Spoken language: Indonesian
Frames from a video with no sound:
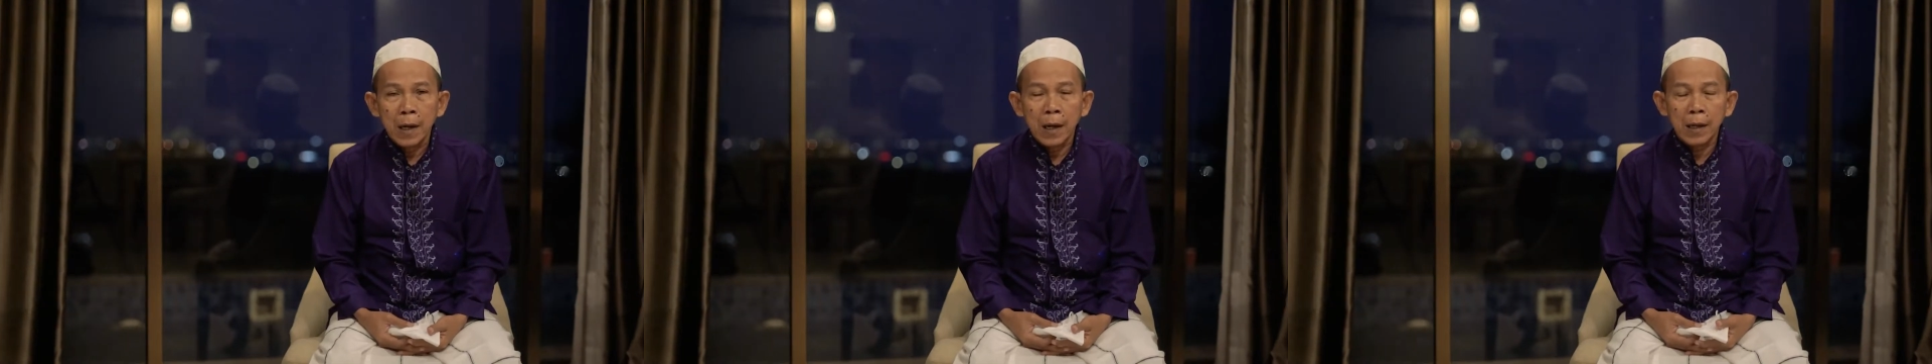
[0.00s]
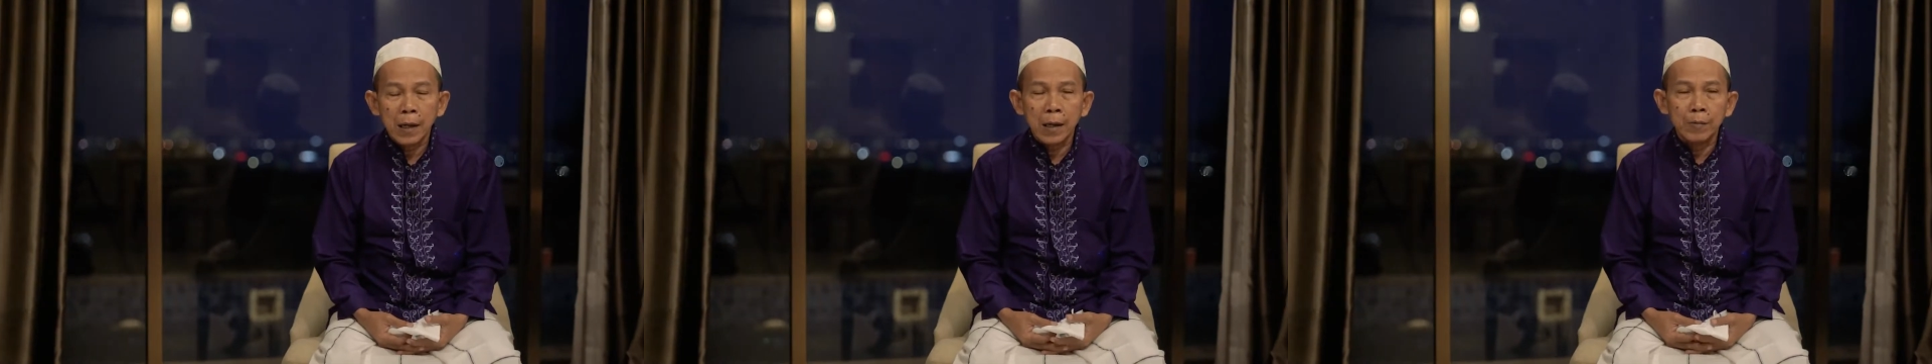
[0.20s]

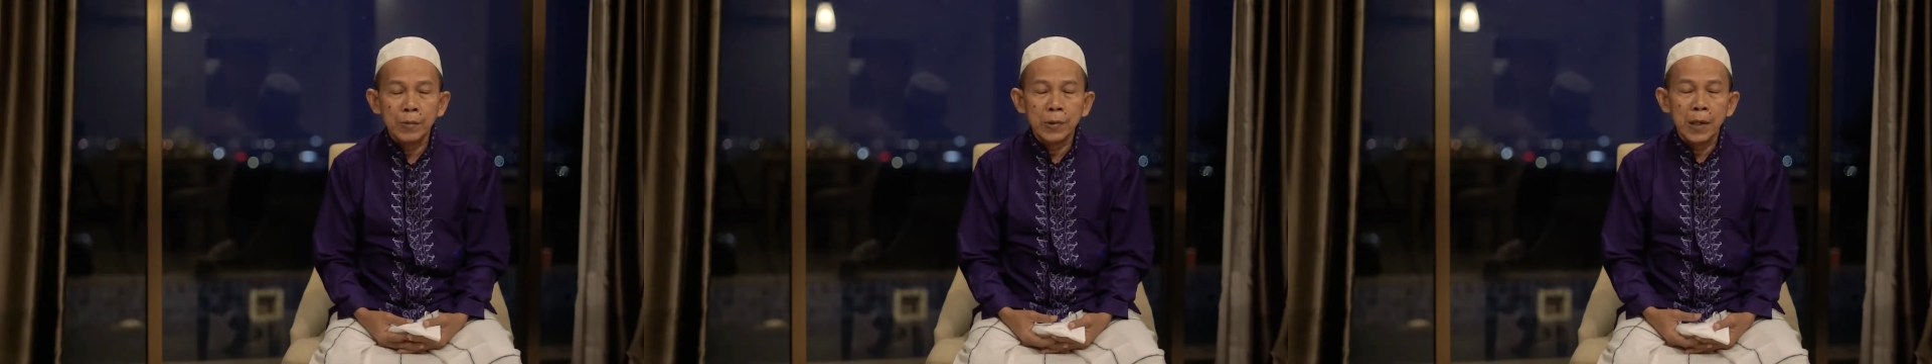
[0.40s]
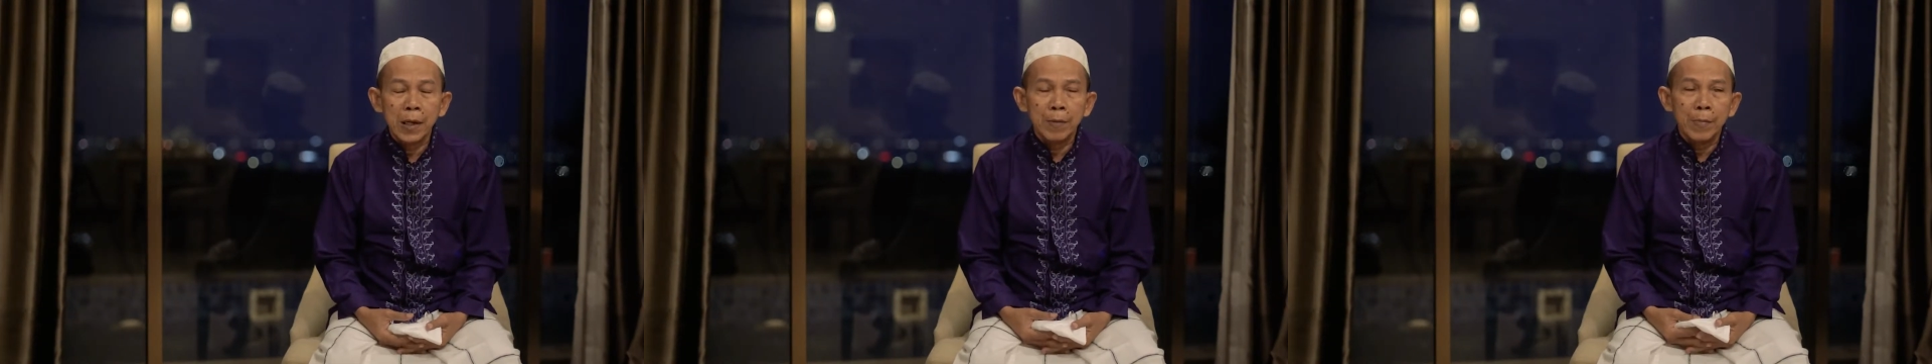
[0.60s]

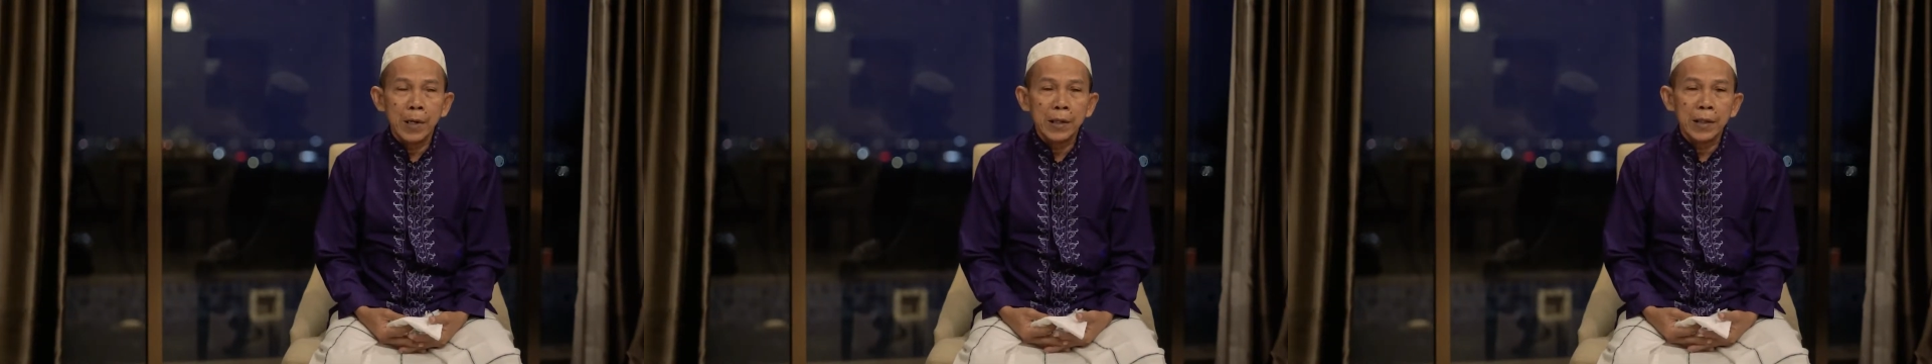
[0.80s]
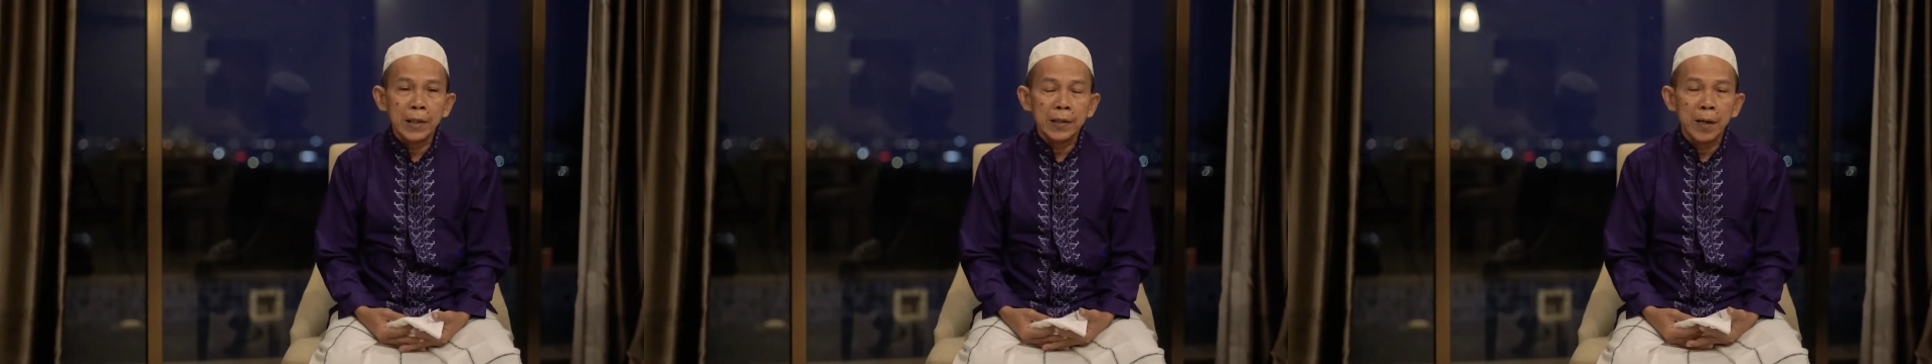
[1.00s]
Alhamdulillah
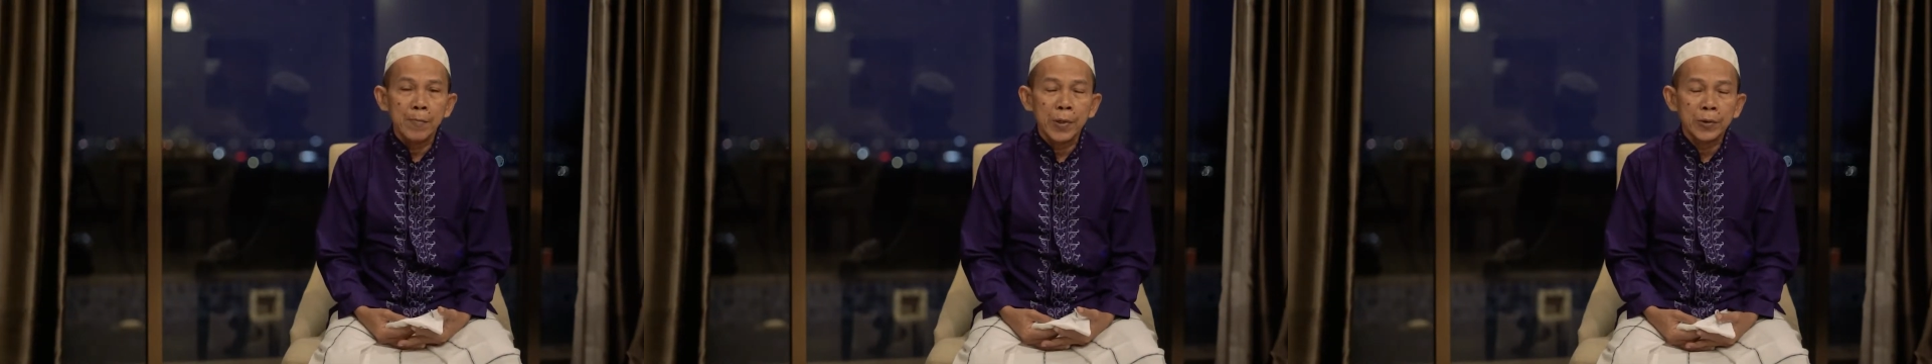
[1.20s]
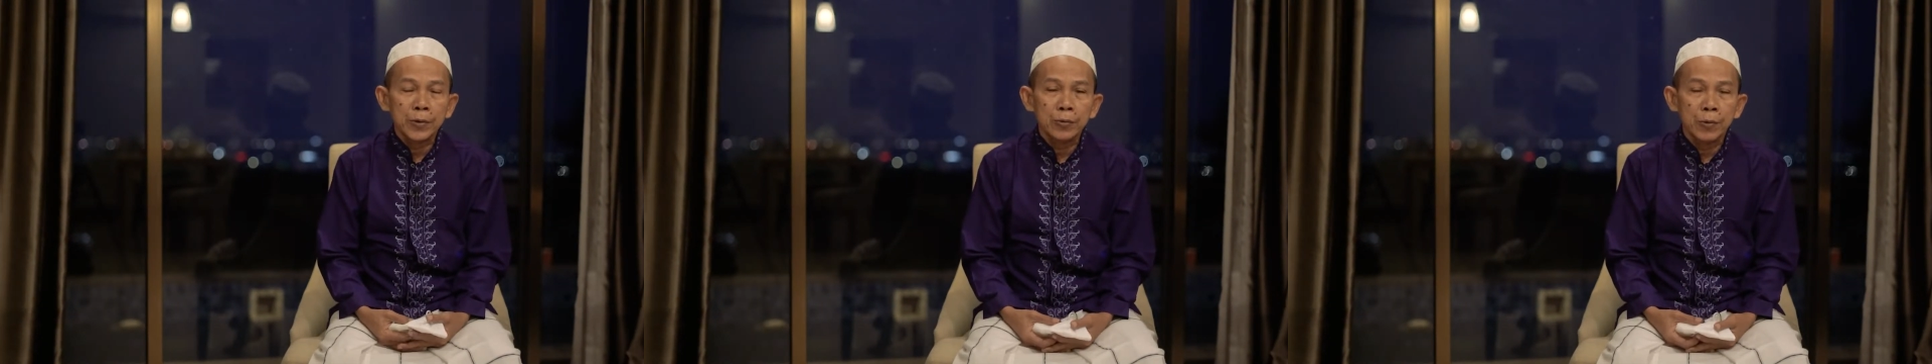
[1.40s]
mari kita
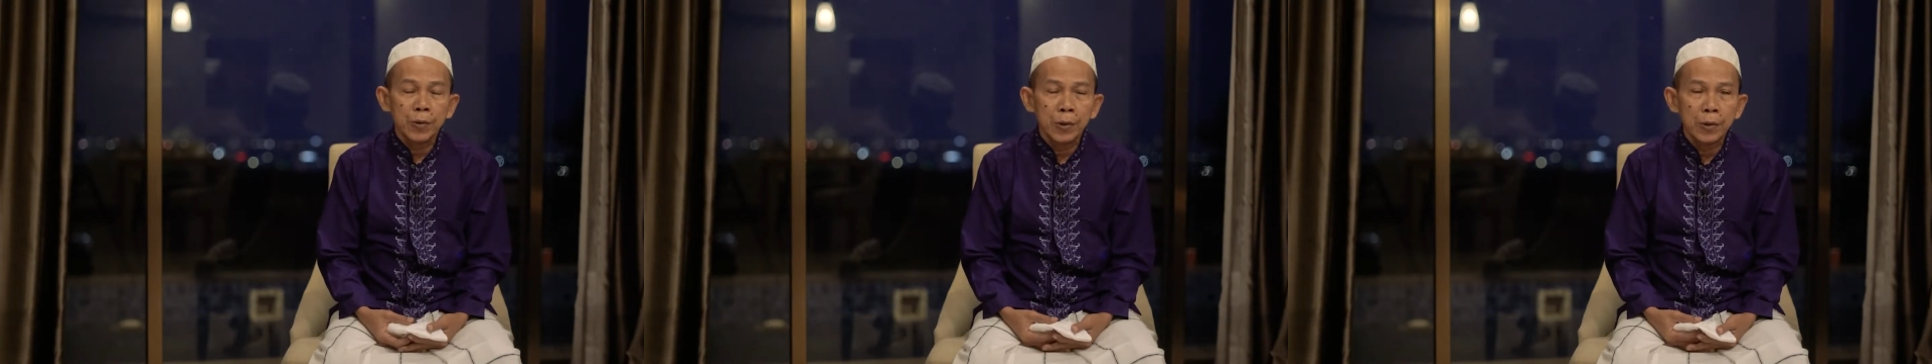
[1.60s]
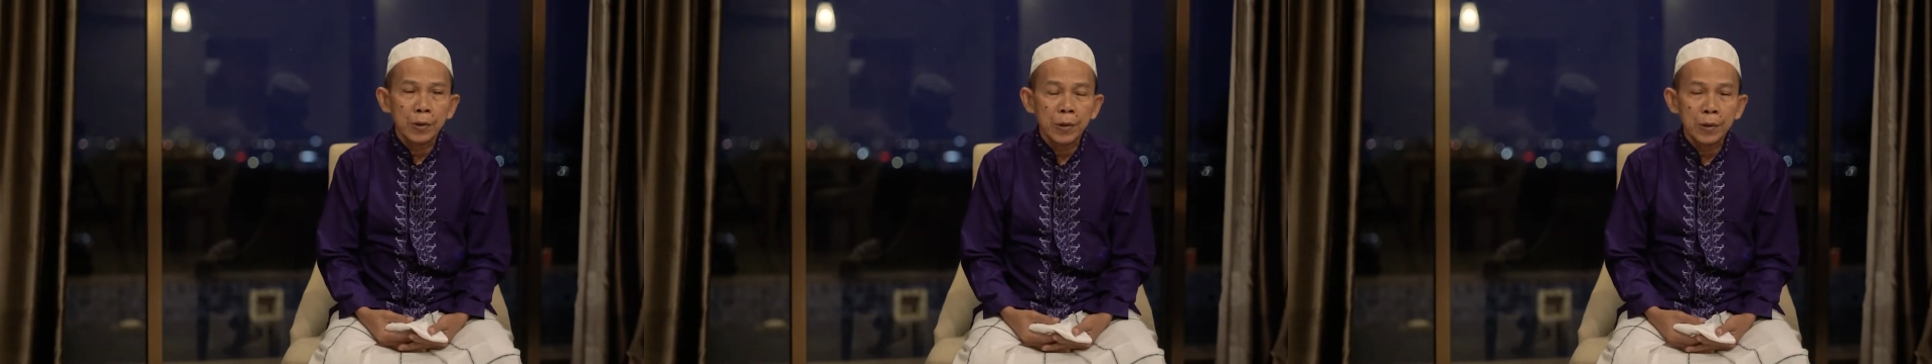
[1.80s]

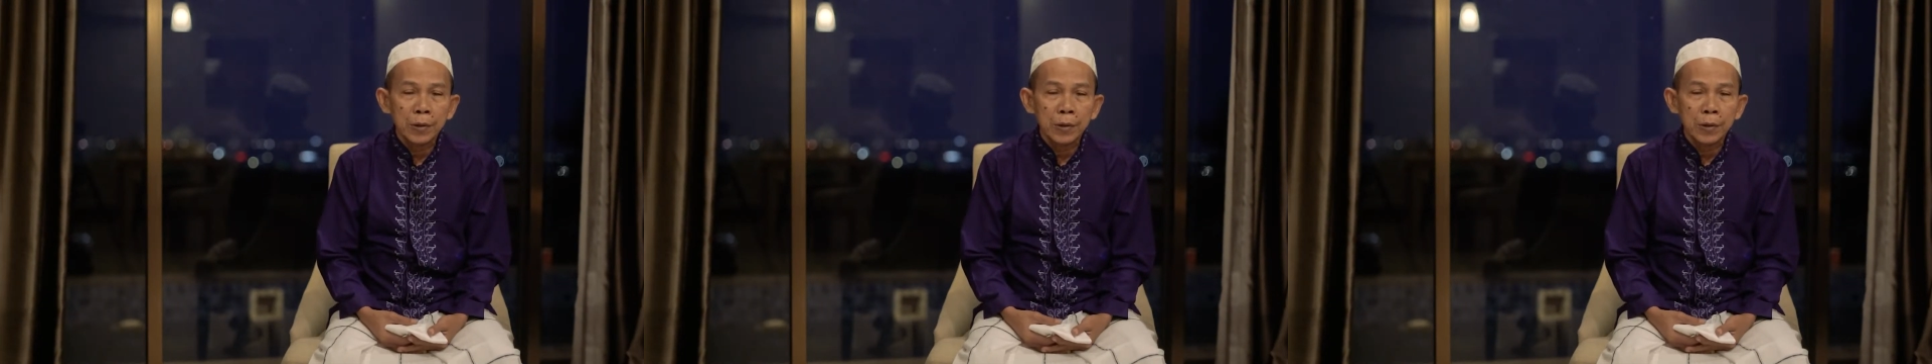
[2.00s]
bersyukur